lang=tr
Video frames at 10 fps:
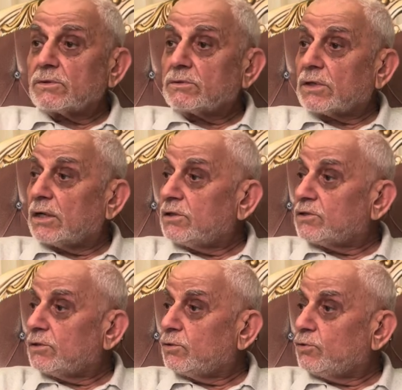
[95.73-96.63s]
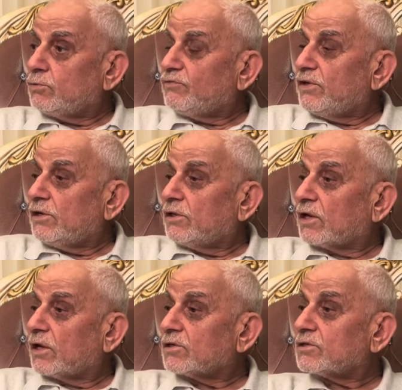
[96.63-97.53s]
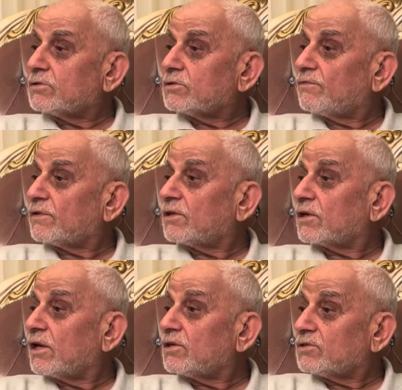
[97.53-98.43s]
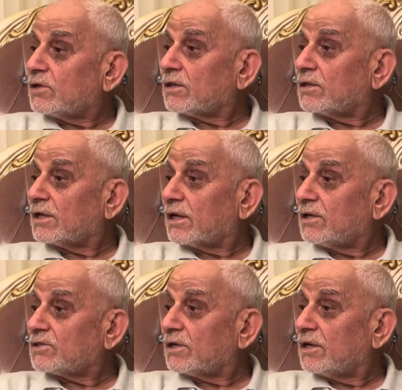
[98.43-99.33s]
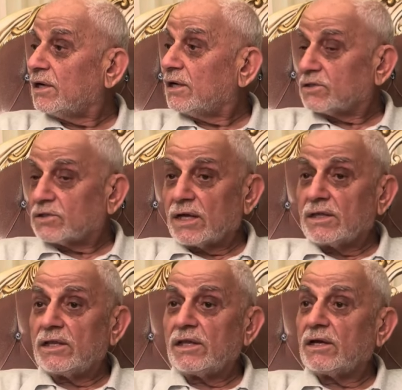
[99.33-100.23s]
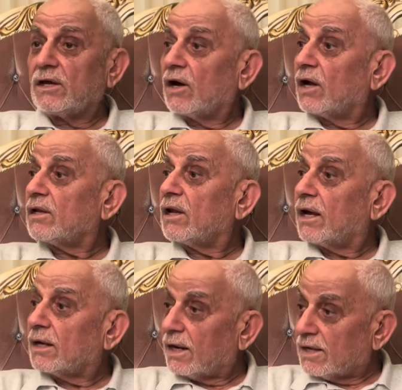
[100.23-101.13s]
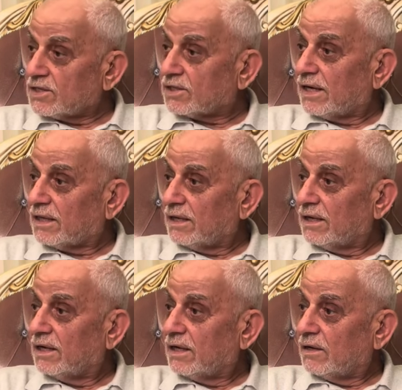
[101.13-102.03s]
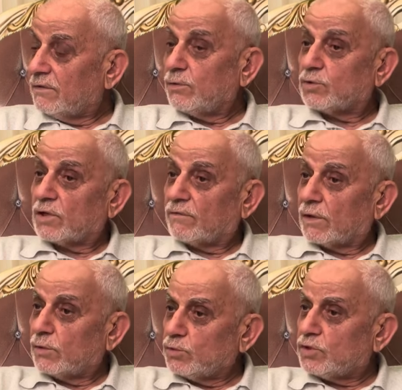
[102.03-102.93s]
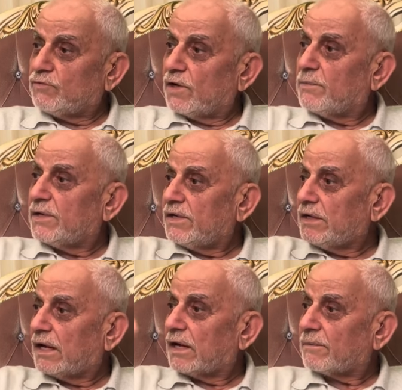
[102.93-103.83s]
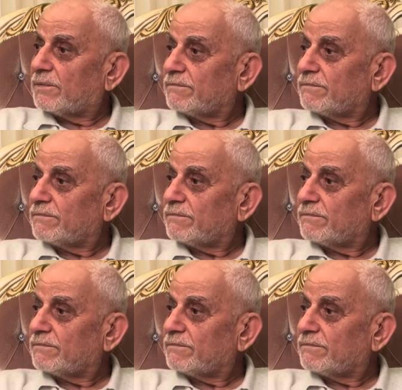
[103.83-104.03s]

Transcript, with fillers: kendisinin fiili de kendisinin, sıfatı da kendisinin, zatın da kendisinin. Sen dedi Allah Allah'la zikret ve üç defa, üç ifna bir ihya yap.